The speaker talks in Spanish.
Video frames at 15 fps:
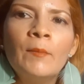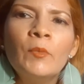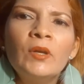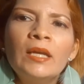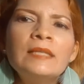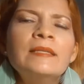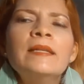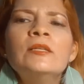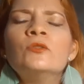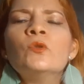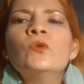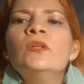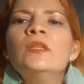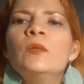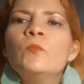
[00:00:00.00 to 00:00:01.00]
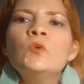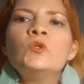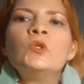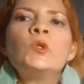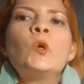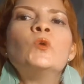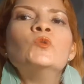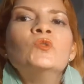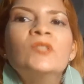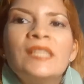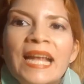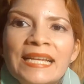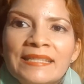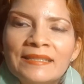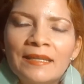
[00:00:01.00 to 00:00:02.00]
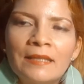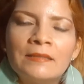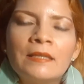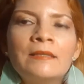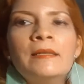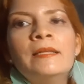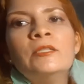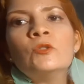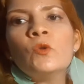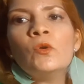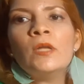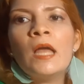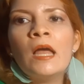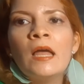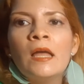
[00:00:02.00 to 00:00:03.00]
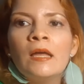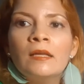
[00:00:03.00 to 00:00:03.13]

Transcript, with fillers: porque es la historia de muchos contrastes, es la historia